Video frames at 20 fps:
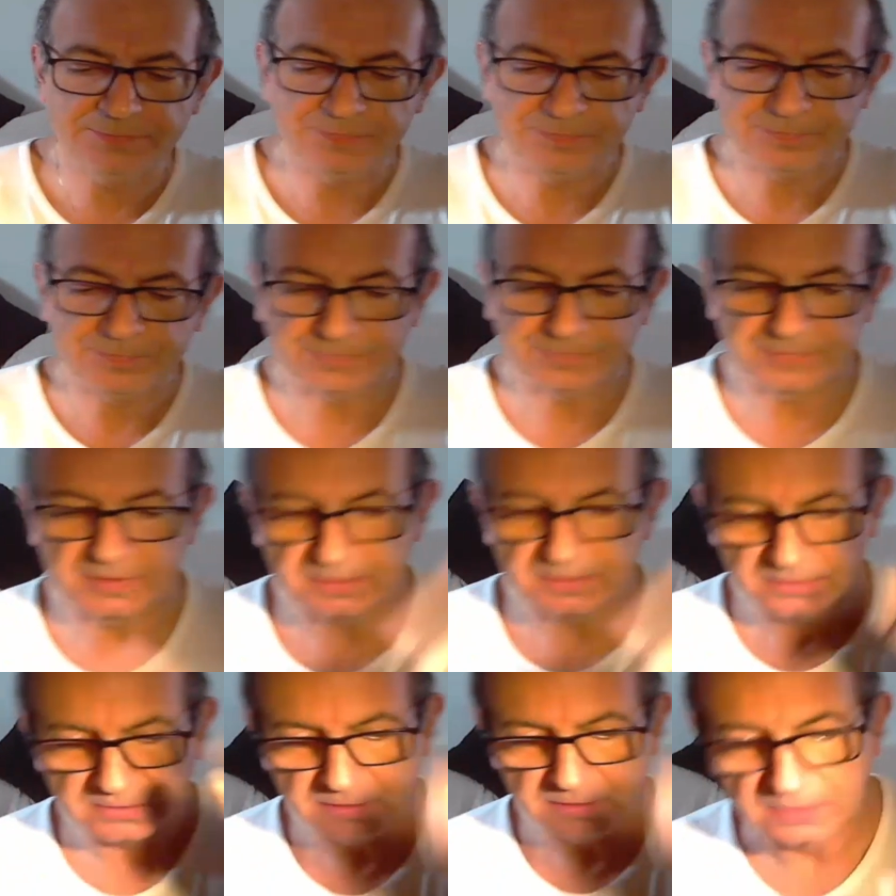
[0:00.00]
Hein.
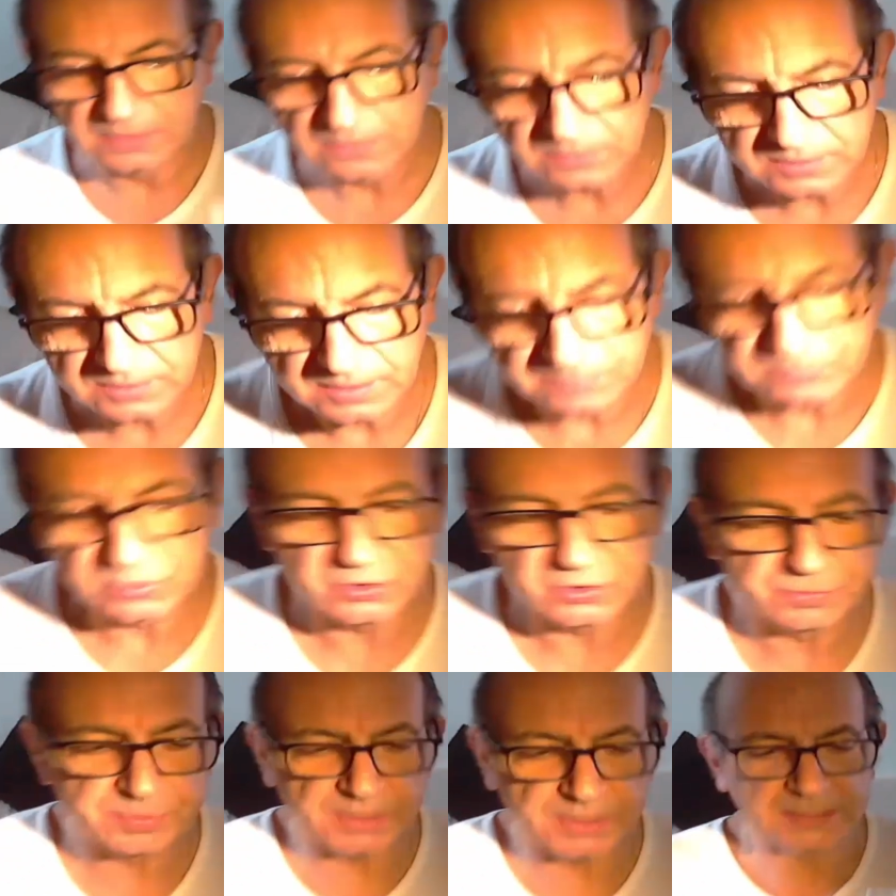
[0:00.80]

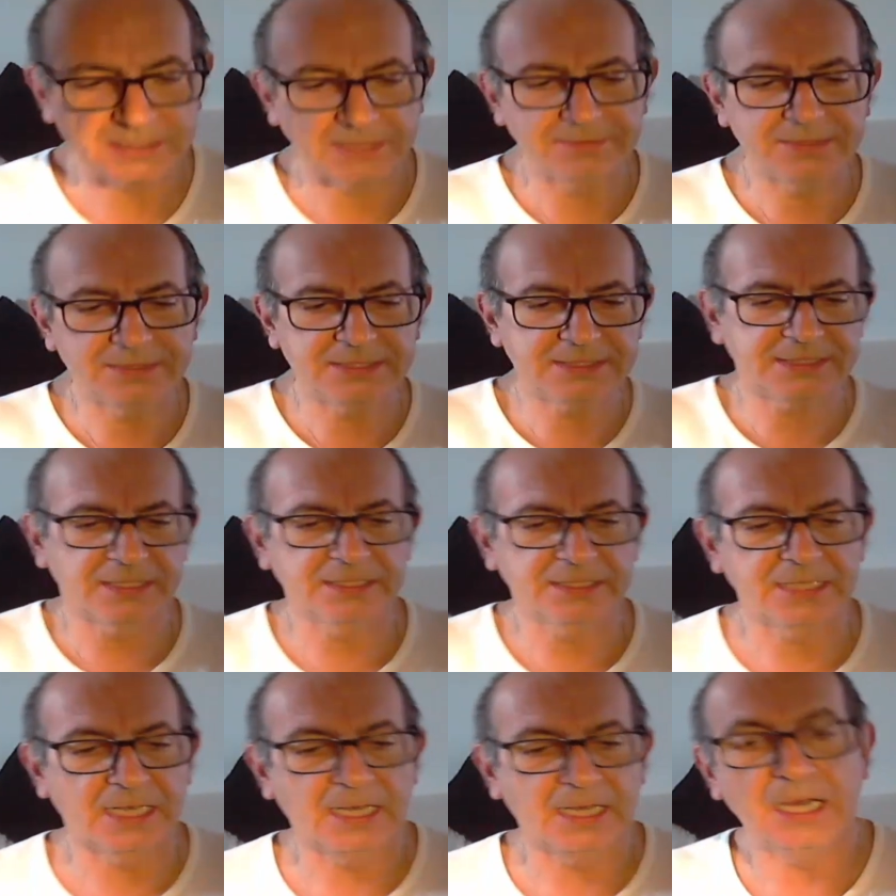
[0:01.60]
M'amuse pas à travailler
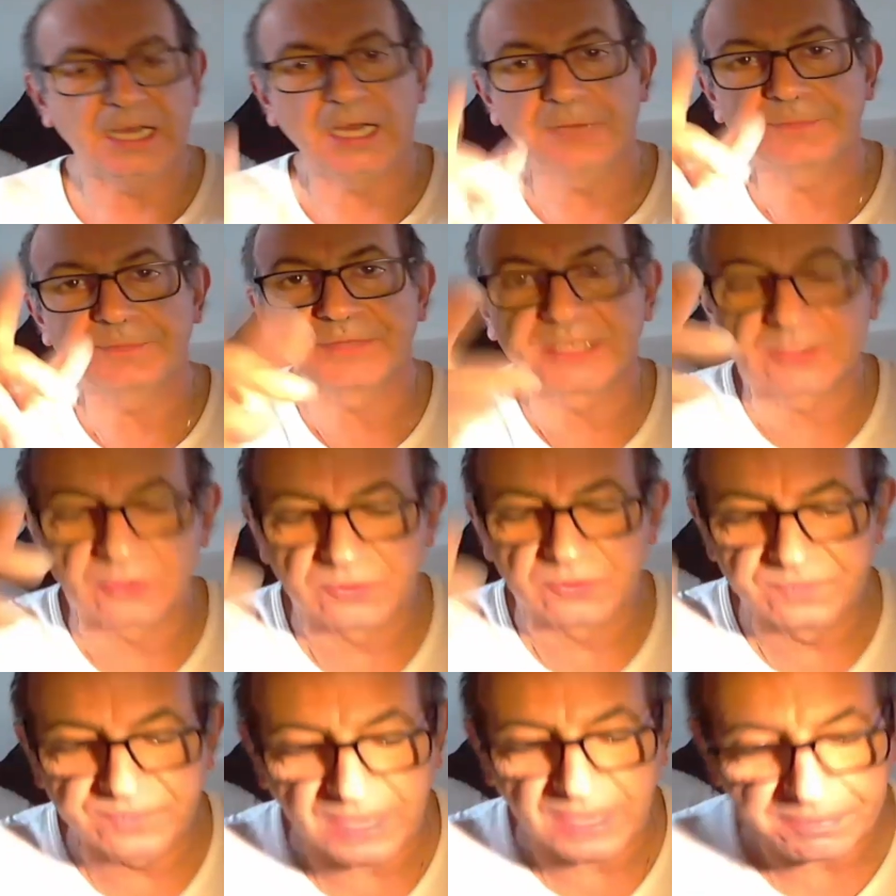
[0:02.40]
sans gants. Un
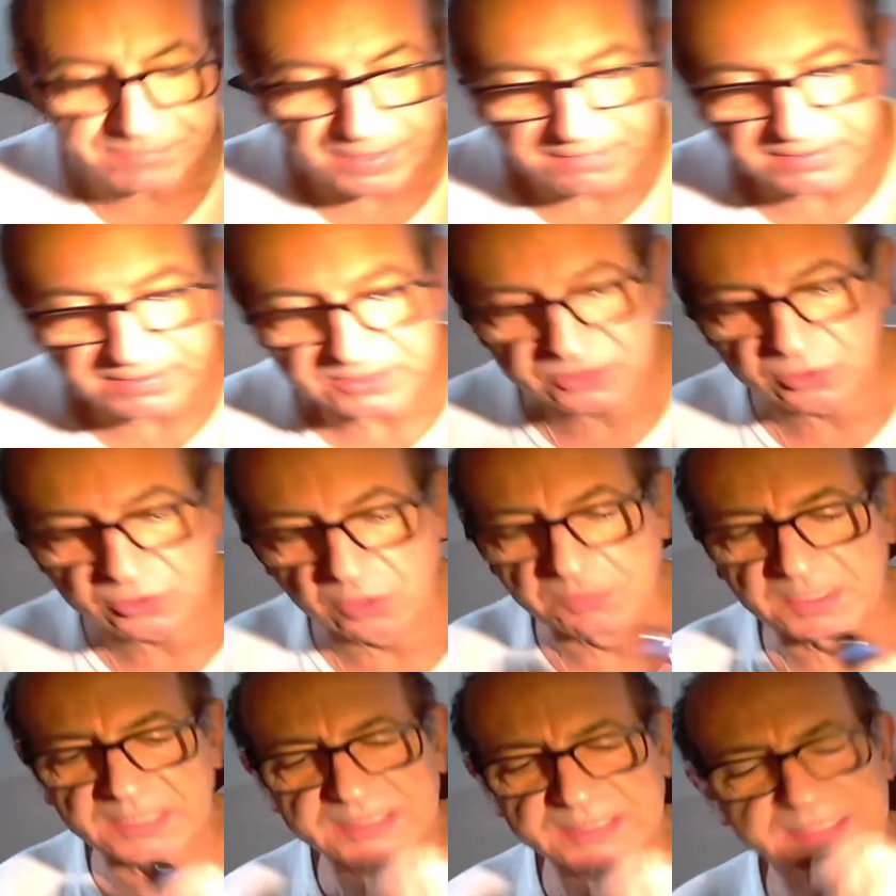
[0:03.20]
petit coup de vape avant
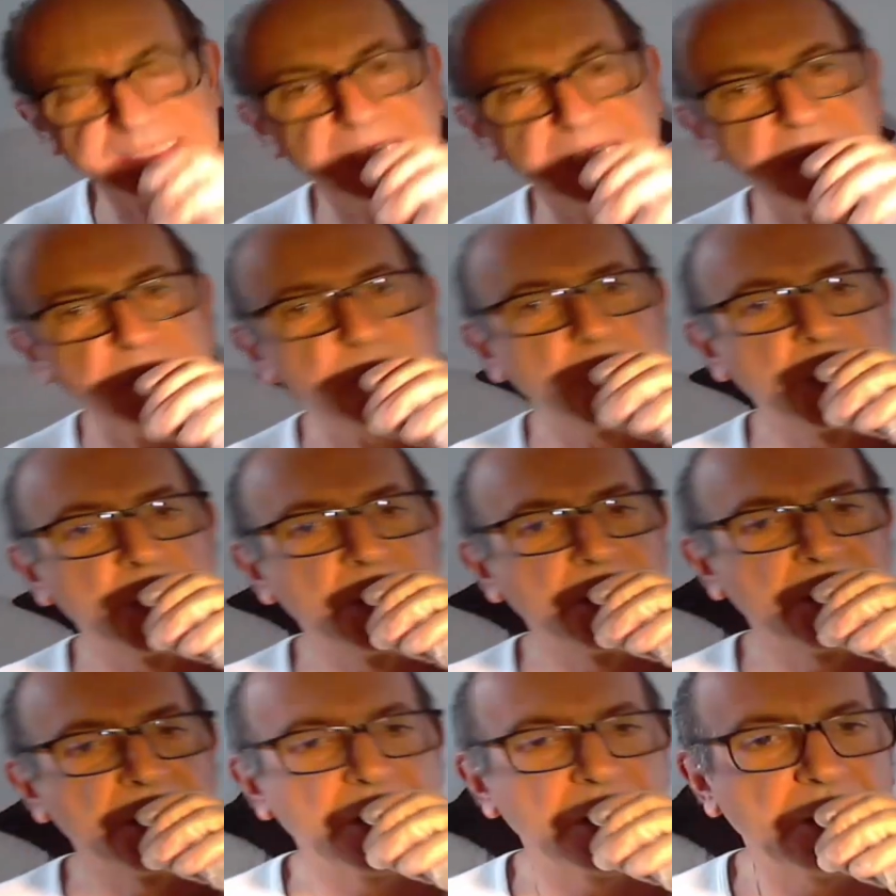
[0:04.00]
de commencer.